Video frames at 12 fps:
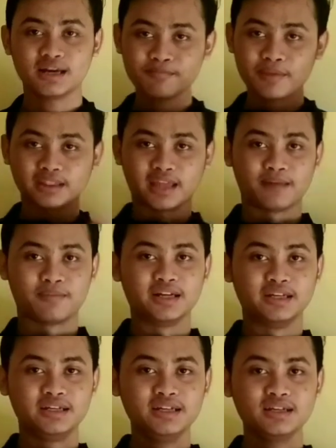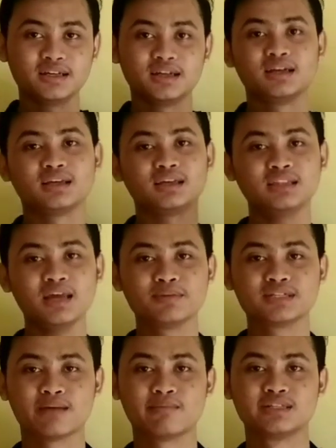keempat tahapan ini, kita
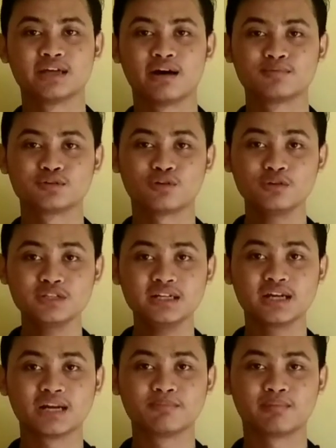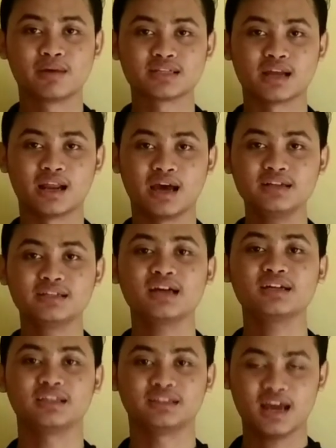bisa menjawab solusi dari permasalahan
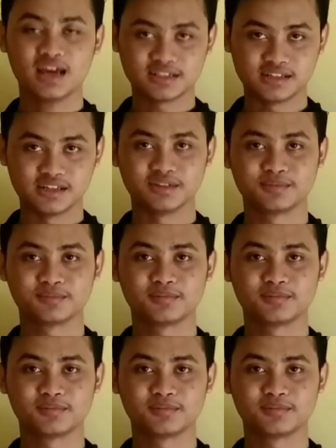yang kita kaji.